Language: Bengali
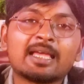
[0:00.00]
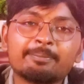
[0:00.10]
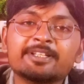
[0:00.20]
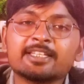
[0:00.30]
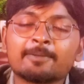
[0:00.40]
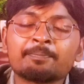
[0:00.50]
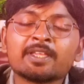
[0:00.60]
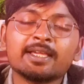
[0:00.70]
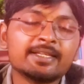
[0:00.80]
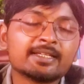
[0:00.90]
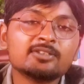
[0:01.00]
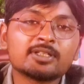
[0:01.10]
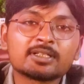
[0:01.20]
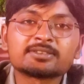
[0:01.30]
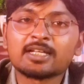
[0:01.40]
অ্যাপনিয়া এটা কিন্তু
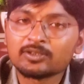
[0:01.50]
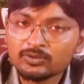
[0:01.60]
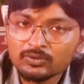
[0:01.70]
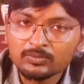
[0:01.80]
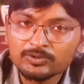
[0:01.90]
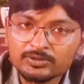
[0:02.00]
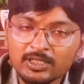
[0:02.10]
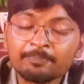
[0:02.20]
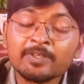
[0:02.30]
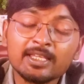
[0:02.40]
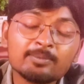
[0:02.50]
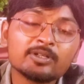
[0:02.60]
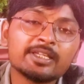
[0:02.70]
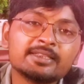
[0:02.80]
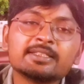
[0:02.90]
একটা সাধারণ অবস্থা এবং
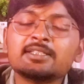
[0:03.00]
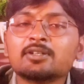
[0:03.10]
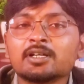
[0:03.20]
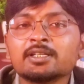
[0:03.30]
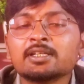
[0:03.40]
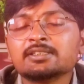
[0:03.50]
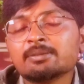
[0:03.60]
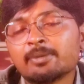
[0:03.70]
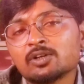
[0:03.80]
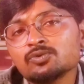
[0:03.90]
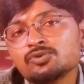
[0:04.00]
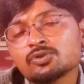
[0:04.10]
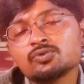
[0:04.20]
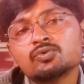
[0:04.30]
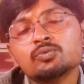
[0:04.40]
এতে কি হয় যে মানুষ
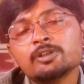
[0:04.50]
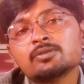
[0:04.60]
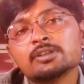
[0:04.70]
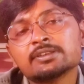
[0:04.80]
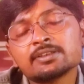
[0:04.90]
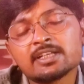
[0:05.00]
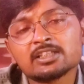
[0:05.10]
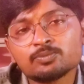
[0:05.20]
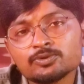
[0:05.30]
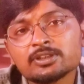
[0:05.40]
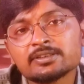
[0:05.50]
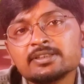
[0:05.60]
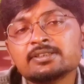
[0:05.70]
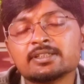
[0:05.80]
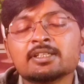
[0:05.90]
যখন ঘুমের ঘরে সে শ্বাস প্রশ্বাস
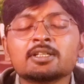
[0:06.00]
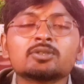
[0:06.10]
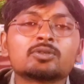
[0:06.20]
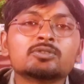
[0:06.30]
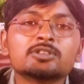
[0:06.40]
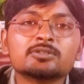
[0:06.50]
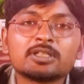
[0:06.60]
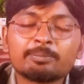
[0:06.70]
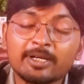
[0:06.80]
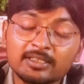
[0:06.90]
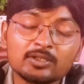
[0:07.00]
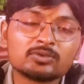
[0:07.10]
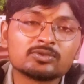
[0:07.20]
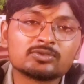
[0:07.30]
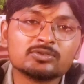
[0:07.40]
নিচ্ছে তখন কিন্তু তার
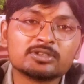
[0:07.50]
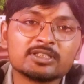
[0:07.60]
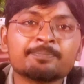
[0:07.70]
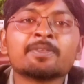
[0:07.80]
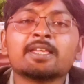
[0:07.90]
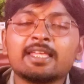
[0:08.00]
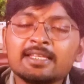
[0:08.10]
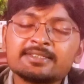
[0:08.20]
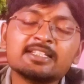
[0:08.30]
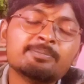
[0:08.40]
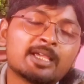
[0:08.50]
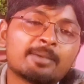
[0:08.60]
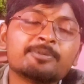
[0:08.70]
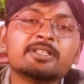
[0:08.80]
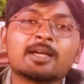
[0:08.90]
বাধাগ্রস্ত হচ্ছে এই স্লিপ
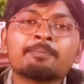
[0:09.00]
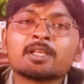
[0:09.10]
অ্যাপনিয়া